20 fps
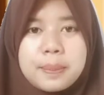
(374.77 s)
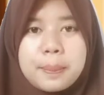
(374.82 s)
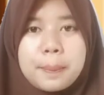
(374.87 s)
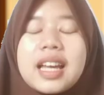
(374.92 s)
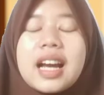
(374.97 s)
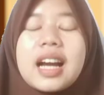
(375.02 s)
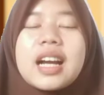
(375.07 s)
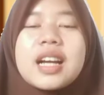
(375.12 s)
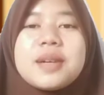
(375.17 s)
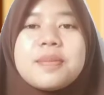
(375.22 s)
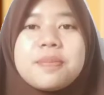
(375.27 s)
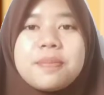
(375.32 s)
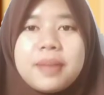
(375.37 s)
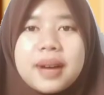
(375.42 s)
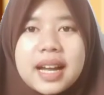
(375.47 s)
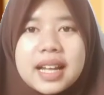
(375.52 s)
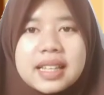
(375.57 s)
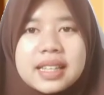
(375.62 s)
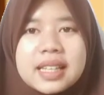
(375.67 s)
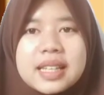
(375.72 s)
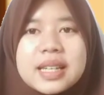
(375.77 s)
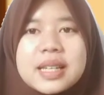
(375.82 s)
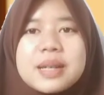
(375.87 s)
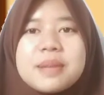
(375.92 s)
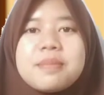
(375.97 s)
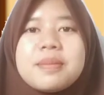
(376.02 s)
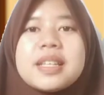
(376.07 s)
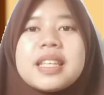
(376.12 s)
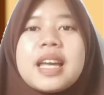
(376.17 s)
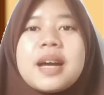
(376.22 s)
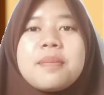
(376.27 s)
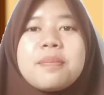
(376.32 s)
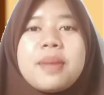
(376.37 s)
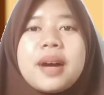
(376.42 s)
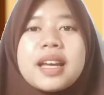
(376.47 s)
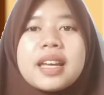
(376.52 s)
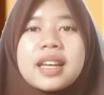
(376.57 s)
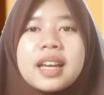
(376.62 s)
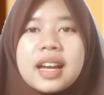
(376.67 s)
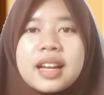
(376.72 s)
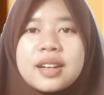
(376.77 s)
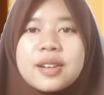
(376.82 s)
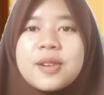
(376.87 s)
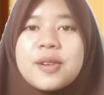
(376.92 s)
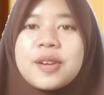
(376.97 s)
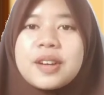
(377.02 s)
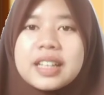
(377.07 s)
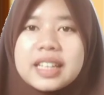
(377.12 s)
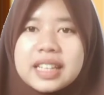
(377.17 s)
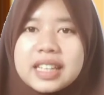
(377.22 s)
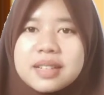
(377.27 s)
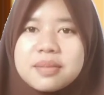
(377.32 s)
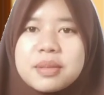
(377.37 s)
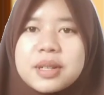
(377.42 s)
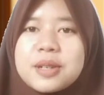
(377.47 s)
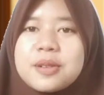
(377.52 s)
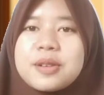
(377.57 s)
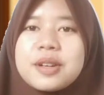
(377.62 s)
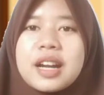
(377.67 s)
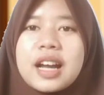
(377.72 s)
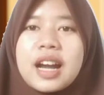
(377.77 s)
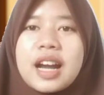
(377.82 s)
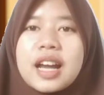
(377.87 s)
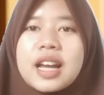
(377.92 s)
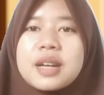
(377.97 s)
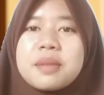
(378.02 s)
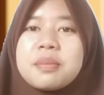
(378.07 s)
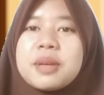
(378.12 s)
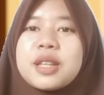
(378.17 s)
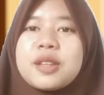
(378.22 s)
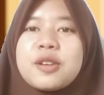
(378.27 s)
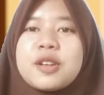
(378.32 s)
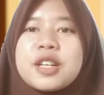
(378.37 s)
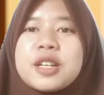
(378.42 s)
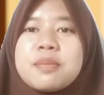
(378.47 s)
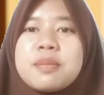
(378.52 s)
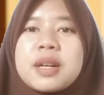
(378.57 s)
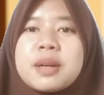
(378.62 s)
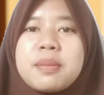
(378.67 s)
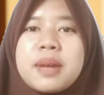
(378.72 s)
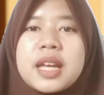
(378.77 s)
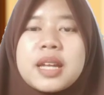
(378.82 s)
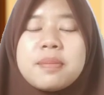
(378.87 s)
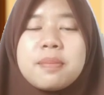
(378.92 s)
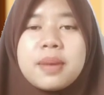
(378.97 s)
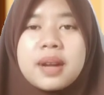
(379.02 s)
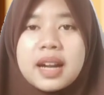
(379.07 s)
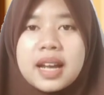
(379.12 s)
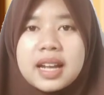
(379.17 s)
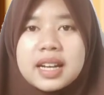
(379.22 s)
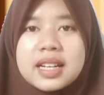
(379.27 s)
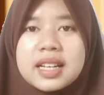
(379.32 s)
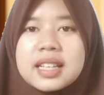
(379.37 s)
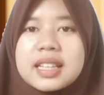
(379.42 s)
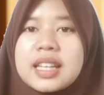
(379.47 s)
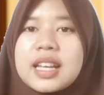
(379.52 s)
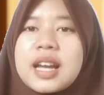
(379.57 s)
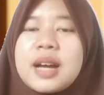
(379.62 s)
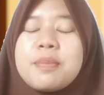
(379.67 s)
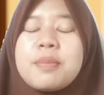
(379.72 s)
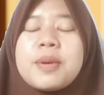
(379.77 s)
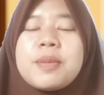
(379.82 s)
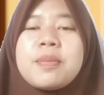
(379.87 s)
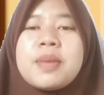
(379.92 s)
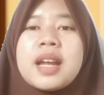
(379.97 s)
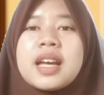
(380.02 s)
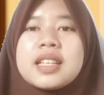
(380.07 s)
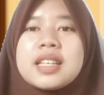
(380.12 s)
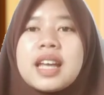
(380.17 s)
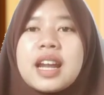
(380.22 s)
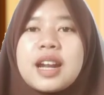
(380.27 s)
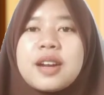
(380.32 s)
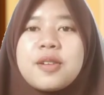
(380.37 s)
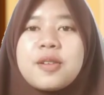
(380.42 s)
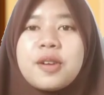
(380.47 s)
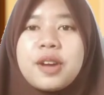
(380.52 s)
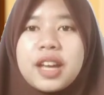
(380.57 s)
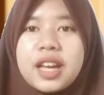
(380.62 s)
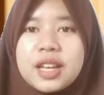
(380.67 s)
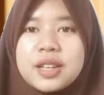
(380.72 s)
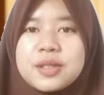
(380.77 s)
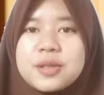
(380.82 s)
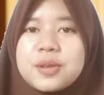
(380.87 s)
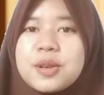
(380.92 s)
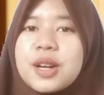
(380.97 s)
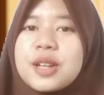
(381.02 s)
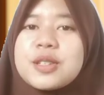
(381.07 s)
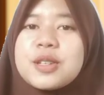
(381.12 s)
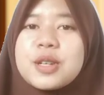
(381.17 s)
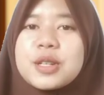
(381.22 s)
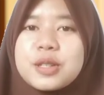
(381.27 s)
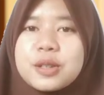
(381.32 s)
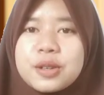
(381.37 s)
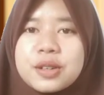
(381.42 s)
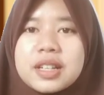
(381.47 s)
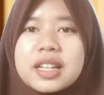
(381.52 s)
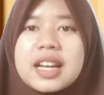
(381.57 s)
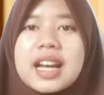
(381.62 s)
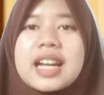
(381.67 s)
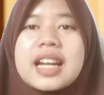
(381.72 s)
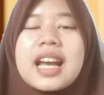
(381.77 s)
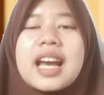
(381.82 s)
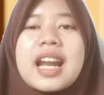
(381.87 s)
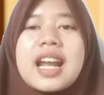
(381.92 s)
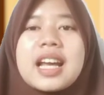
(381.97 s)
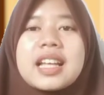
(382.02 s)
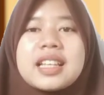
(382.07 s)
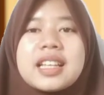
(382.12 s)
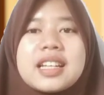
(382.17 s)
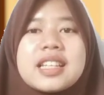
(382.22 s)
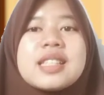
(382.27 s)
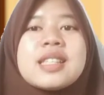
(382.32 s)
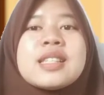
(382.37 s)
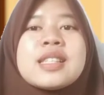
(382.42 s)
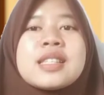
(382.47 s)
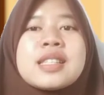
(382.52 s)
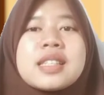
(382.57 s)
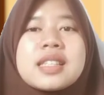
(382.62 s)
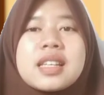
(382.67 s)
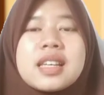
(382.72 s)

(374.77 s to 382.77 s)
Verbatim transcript: Yang keempat, Menyampaikan dongeng menggunakan metode bermain peran ketika pembelajaran dongeng juga cocok dengan karakteristik